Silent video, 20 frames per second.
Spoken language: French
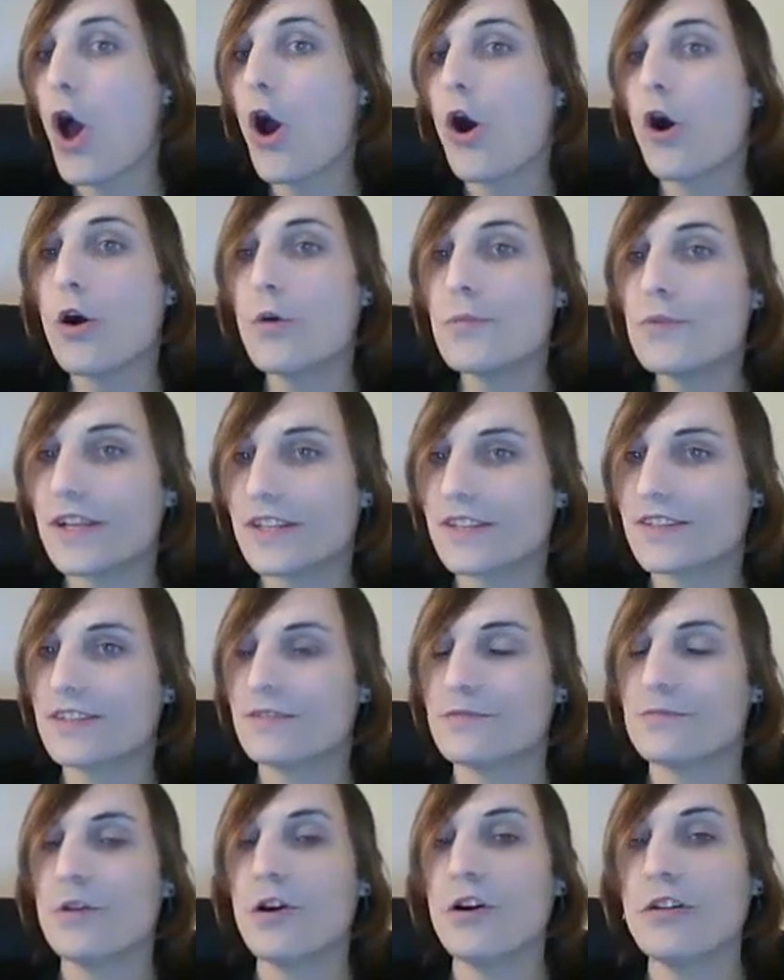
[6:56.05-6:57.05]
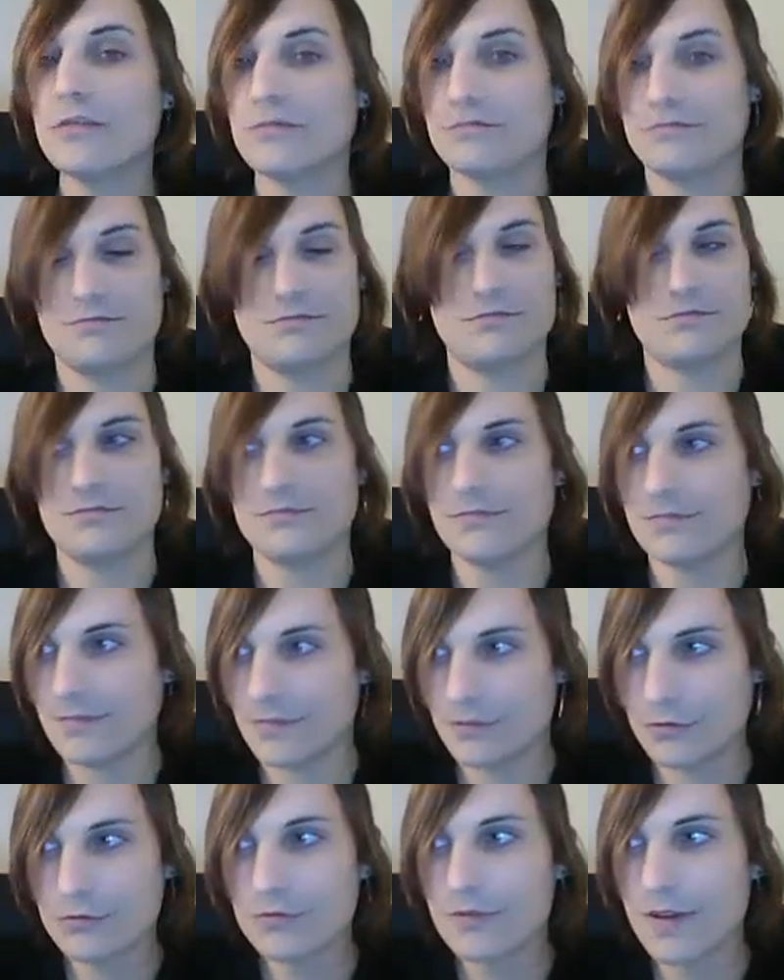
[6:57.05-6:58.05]
Objectivement,
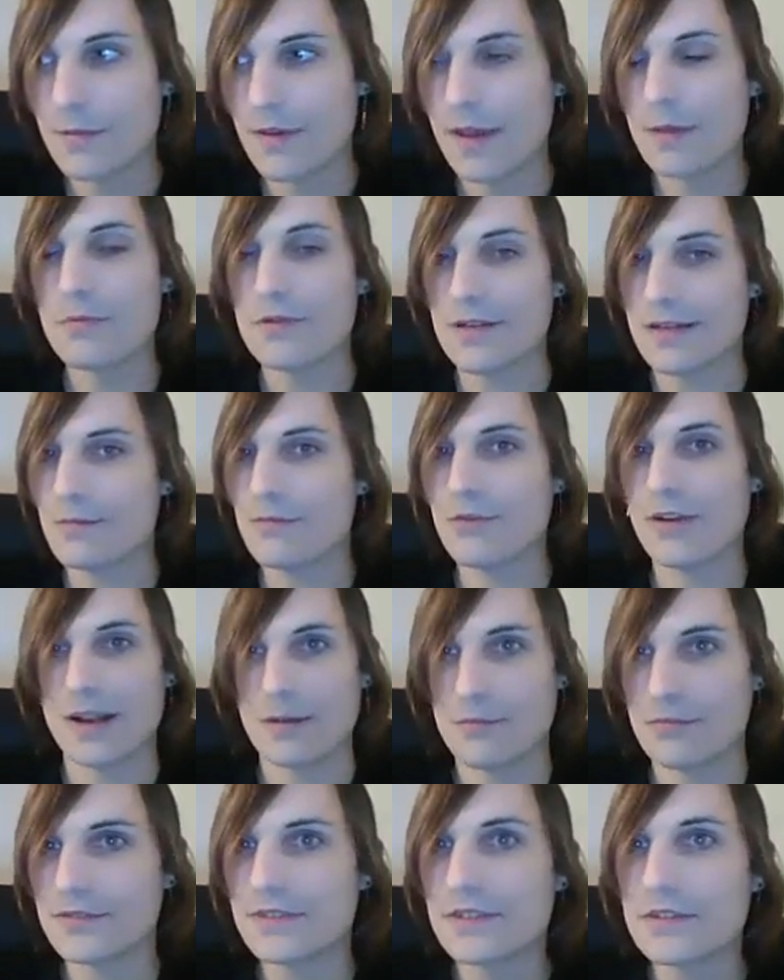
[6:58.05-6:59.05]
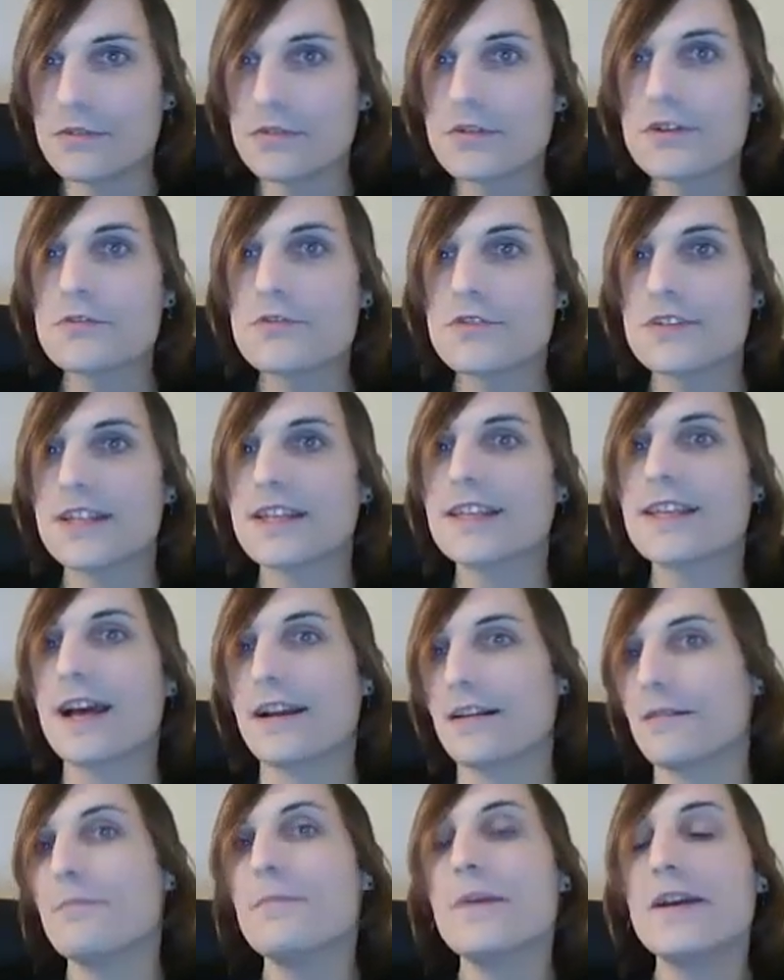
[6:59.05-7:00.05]
tout va bien pour les blancs, la position est juste
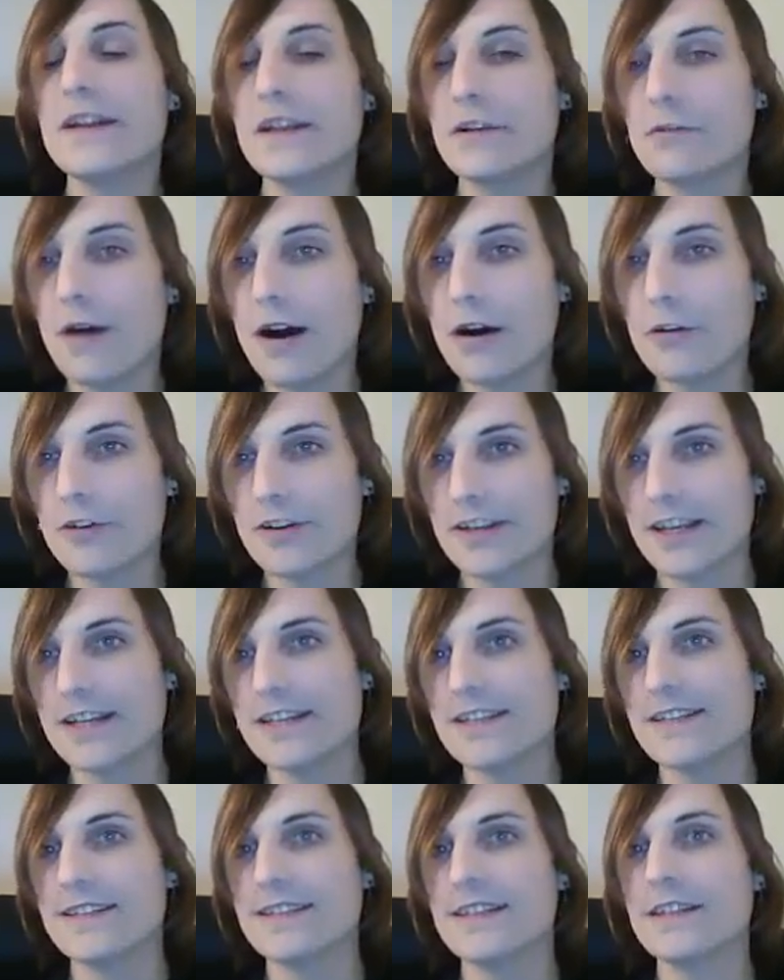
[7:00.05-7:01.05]
égale, mais les noirs ont égalisé